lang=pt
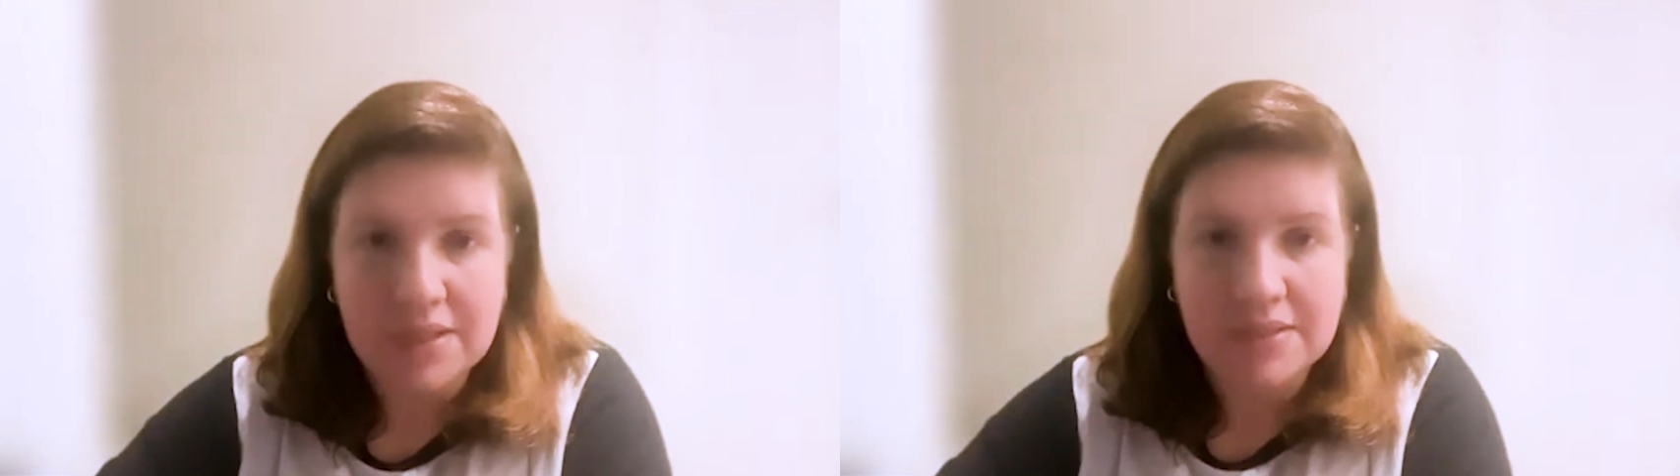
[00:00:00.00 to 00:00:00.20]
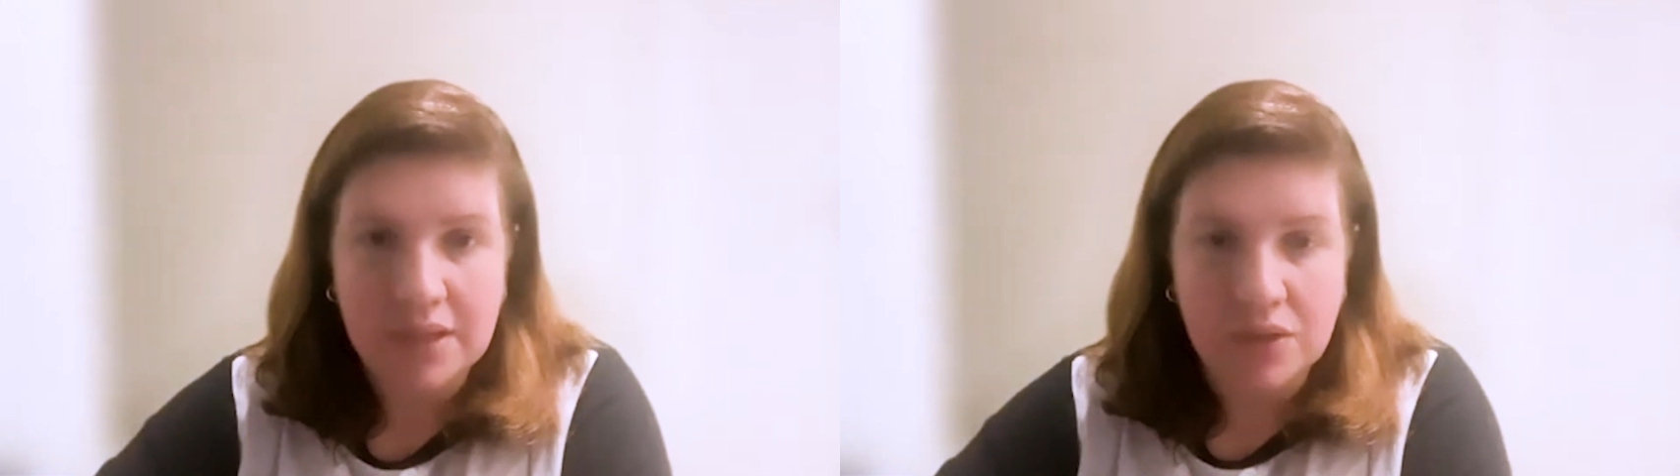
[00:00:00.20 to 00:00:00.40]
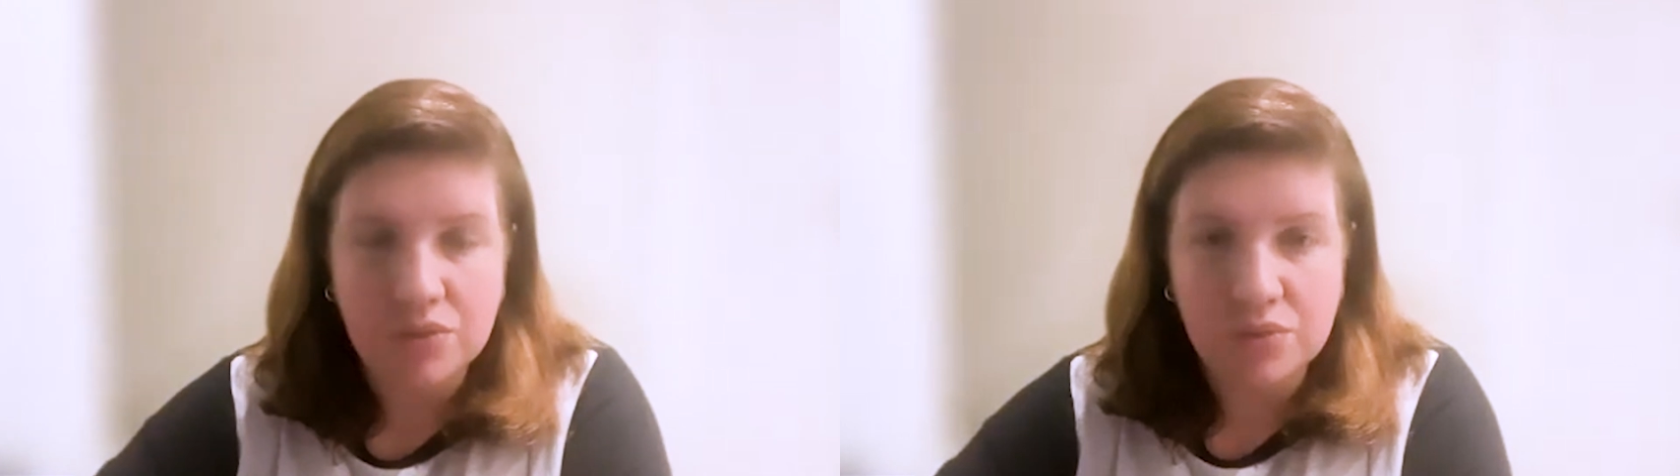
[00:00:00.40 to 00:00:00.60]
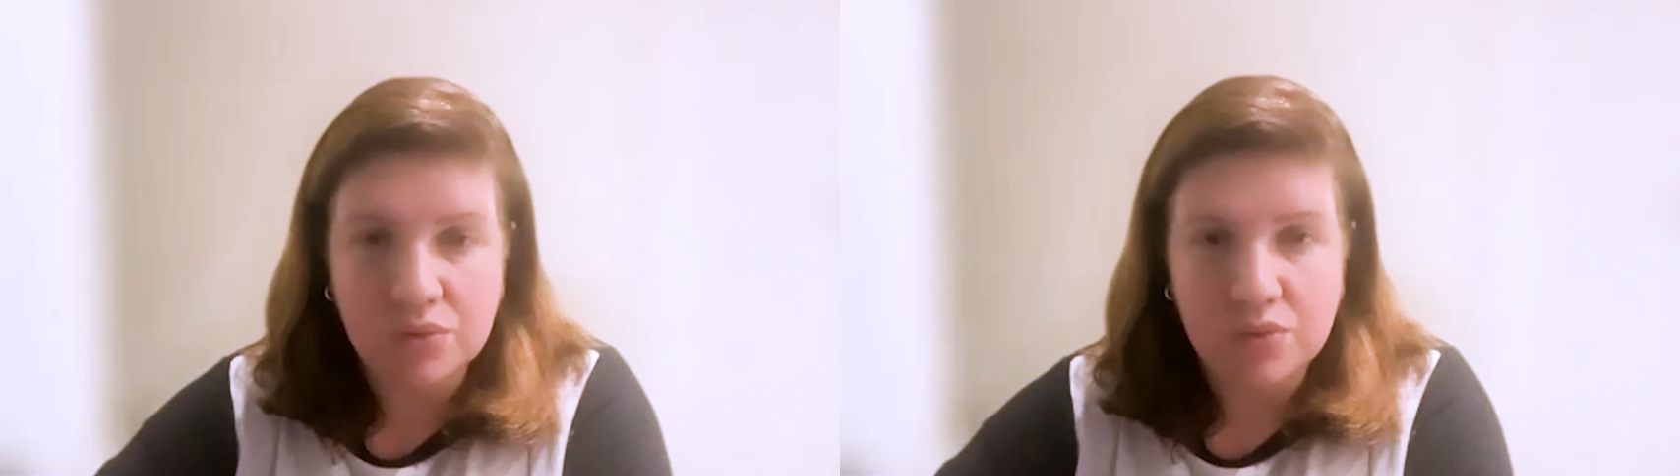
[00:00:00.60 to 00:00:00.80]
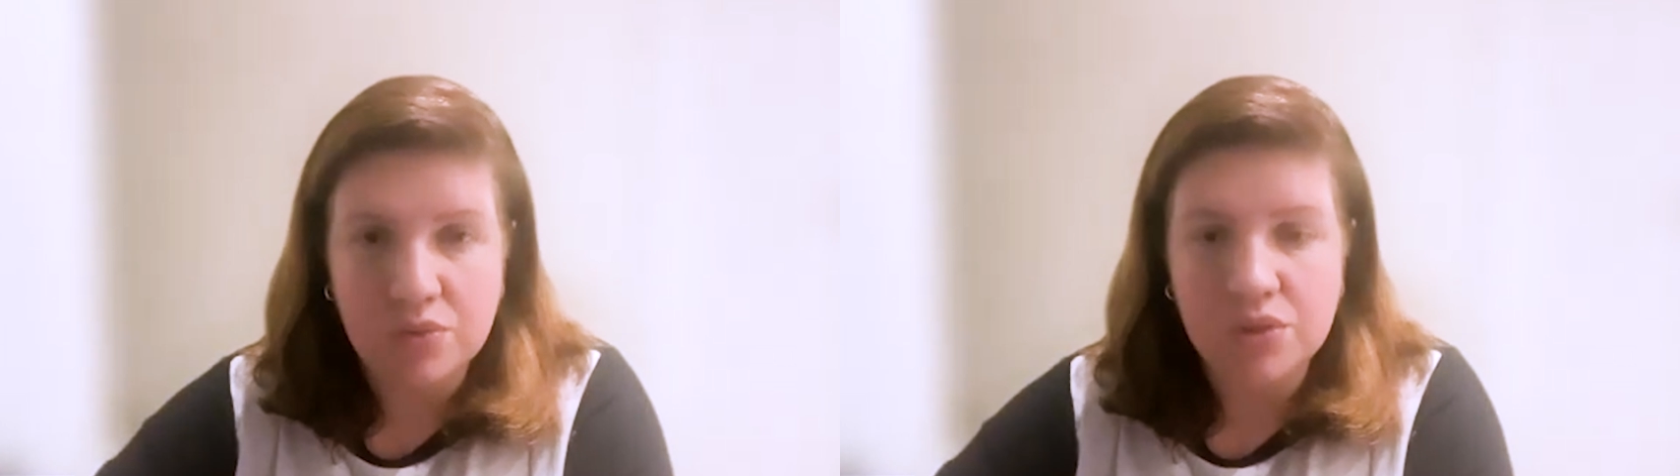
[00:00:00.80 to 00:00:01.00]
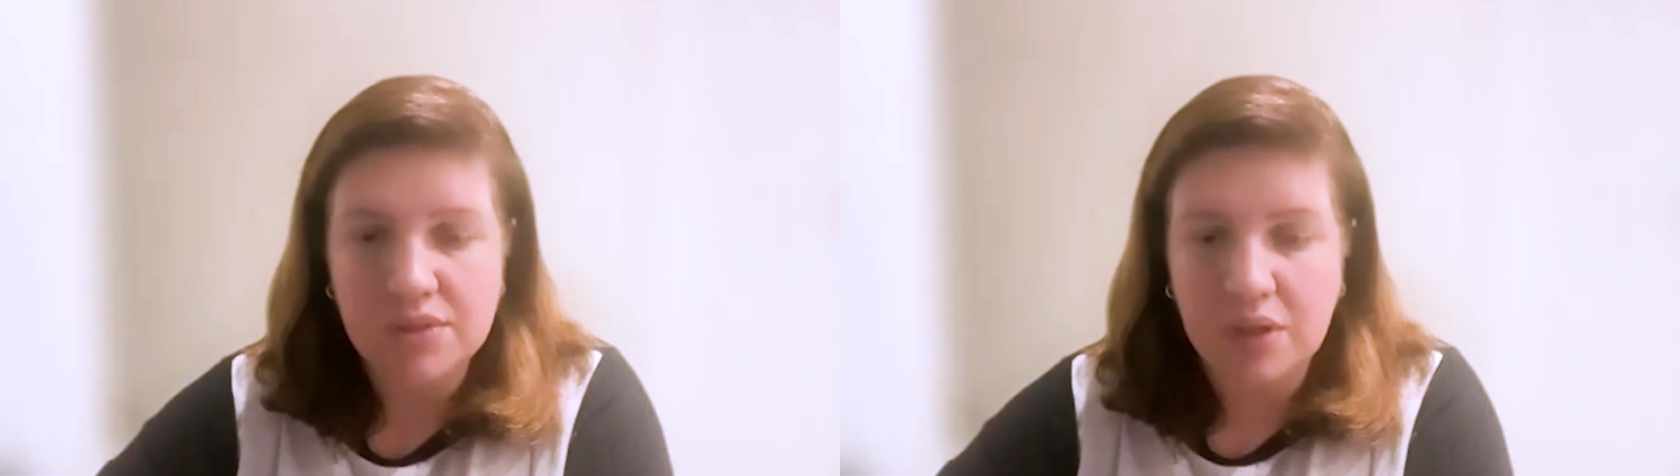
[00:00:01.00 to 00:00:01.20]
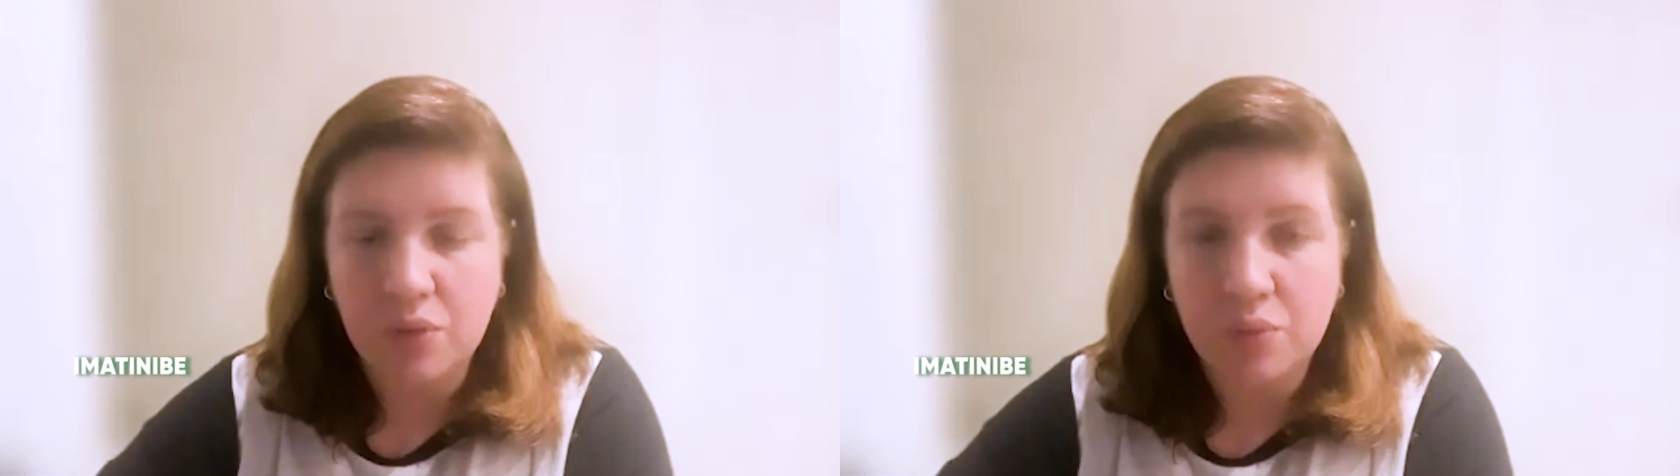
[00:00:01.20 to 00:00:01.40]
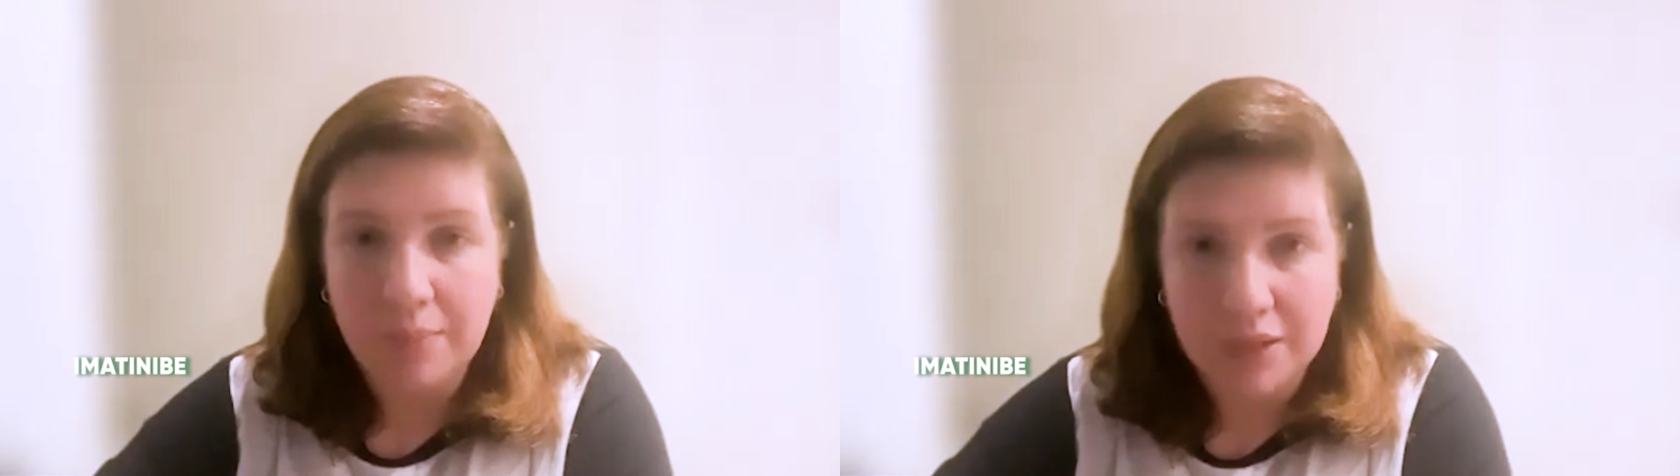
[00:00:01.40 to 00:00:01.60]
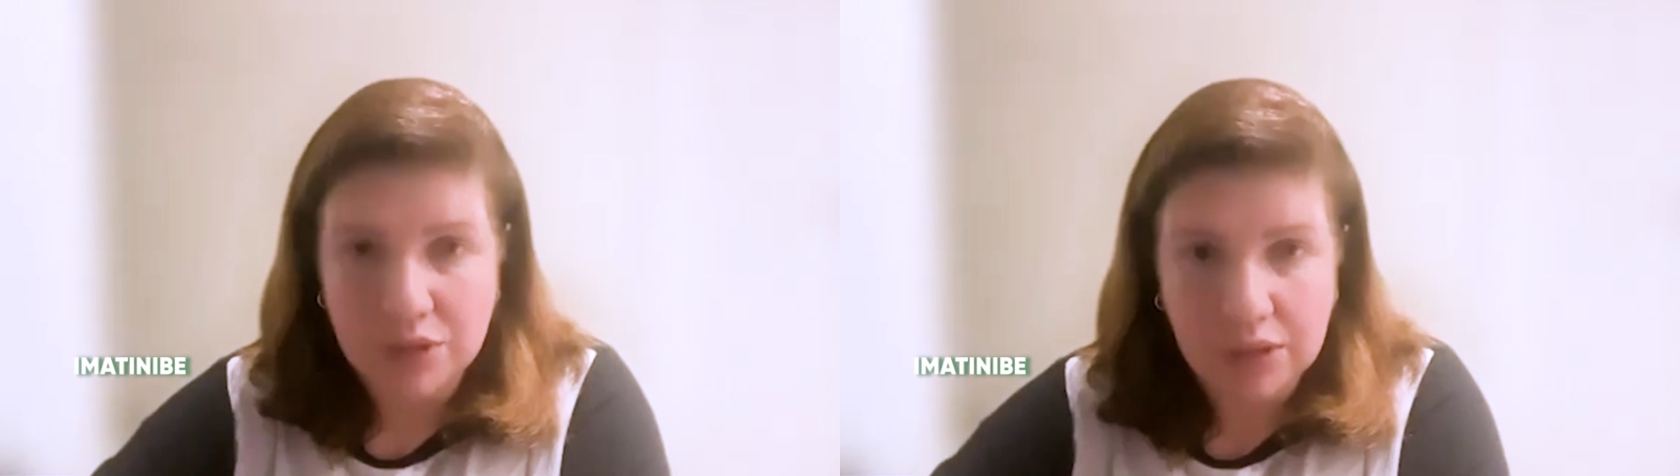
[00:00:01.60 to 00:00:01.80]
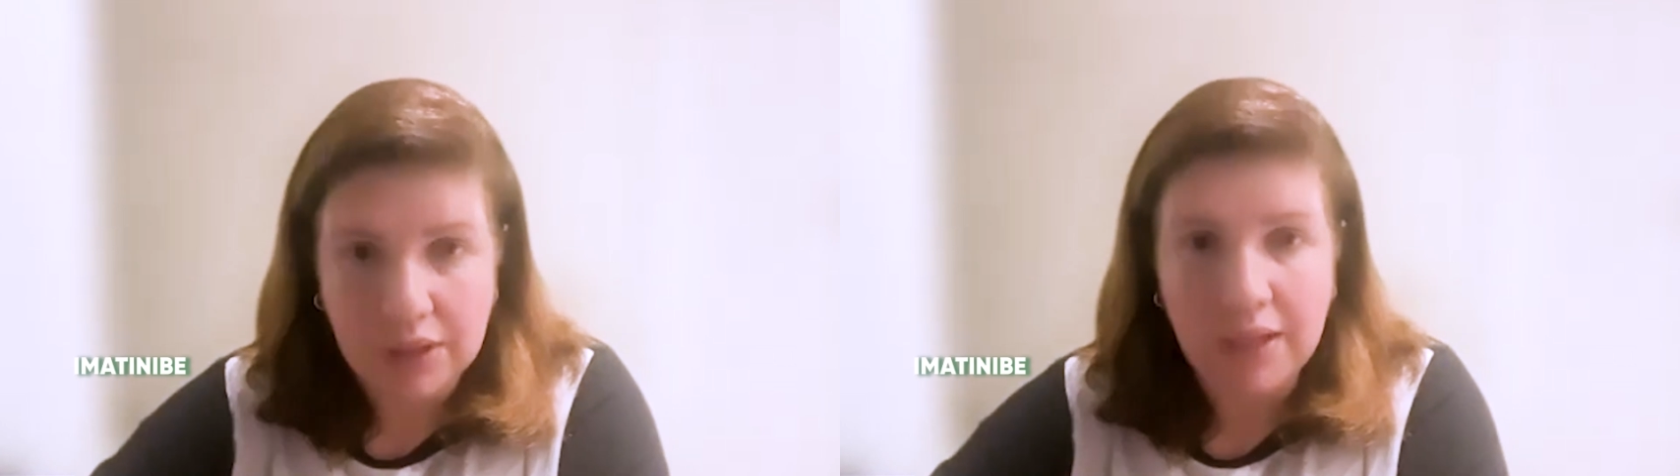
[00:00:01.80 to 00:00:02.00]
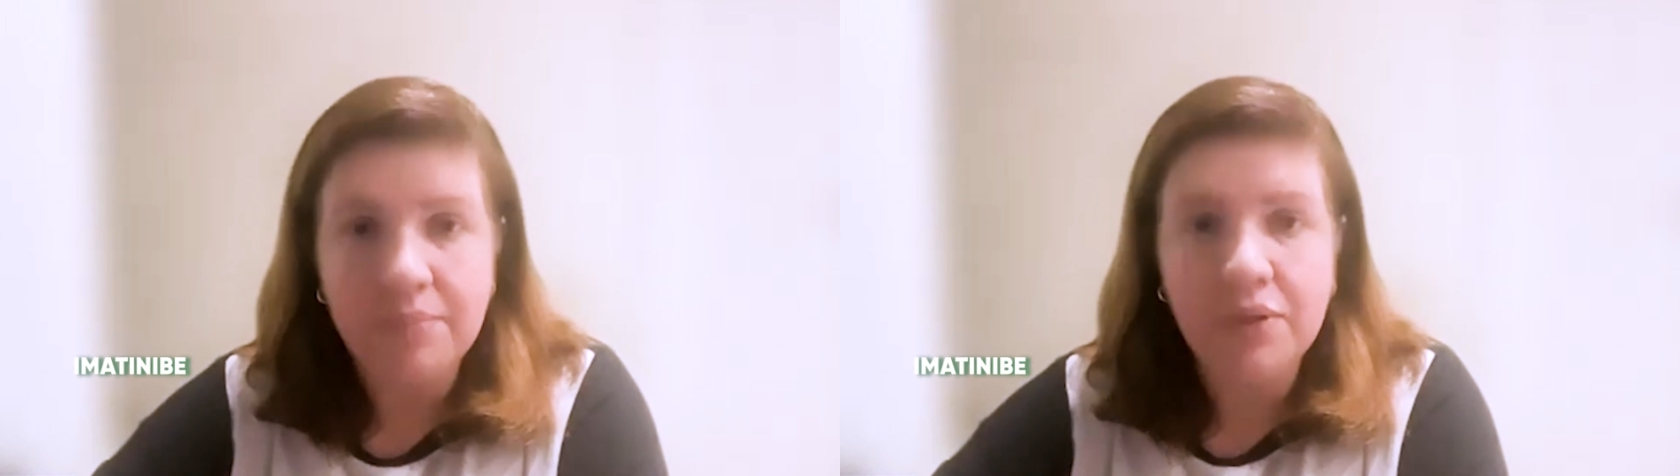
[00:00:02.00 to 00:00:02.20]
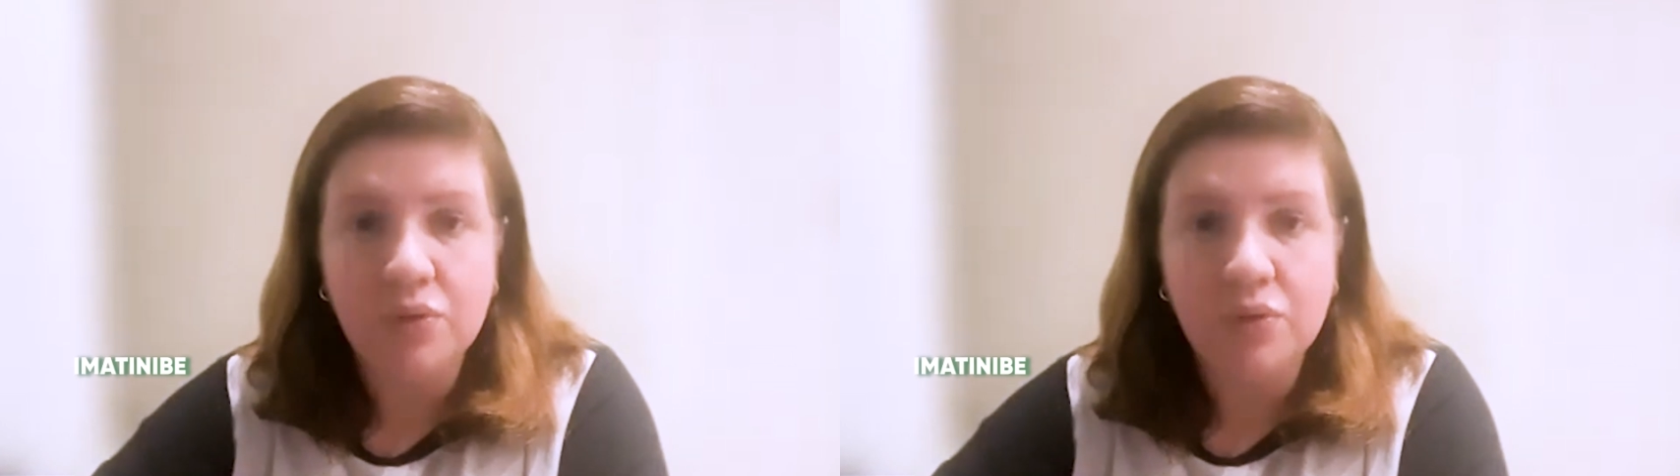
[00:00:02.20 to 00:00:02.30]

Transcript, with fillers: acesso no SUS, que são o imatinib,